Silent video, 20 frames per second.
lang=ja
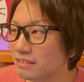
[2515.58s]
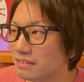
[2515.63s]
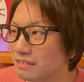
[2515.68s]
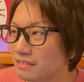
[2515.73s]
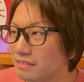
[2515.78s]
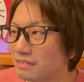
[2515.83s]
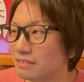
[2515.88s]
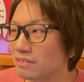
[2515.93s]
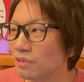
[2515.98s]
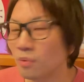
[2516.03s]

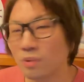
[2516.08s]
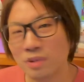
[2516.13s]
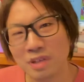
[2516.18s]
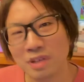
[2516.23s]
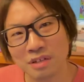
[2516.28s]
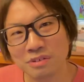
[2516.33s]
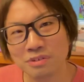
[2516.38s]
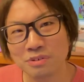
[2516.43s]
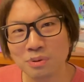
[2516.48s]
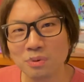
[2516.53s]
うん、音
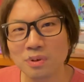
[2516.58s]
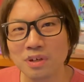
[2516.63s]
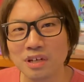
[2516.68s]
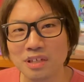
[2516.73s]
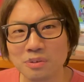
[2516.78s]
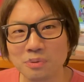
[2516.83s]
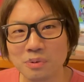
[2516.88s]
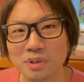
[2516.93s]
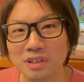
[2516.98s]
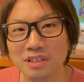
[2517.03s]
楽業
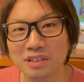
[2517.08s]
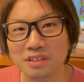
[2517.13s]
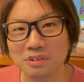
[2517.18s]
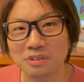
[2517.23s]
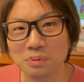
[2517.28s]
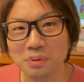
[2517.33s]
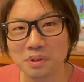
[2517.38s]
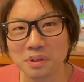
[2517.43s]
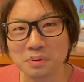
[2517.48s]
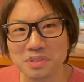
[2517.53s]
界にお金が
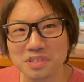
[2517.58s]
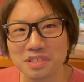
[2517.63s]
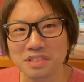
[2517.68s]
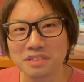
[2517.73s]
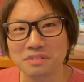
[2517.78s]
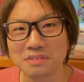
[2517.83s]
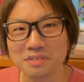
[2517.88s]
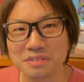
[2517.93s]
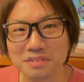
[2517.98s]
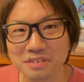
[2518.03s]
どっか落ちて
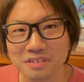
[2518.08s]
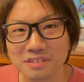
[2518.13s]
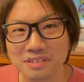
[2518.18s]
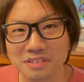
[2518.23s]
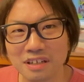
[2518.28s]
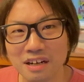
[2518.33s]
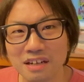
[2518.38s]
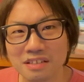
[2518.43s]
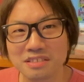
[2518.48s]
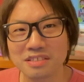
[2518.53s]
る
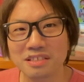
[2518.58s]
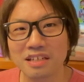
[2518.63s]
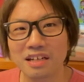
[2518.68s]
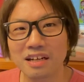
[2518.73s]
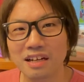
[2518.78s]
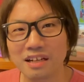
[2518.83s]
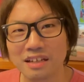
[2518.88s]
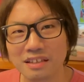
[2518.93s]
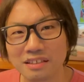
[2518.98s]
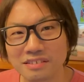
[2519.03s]
感じ
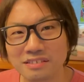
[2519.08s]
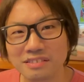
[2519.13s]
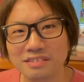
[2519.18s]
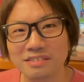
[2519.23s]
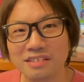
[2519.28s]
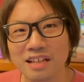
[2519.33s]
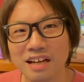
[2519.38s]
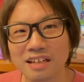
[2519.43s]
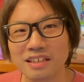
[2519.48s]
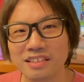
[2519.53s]
が
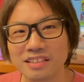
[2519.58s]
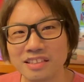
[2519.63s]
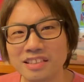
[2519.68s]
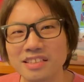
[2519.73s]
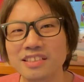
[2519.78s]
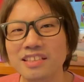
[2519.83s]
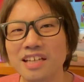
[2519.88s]
なんかいいん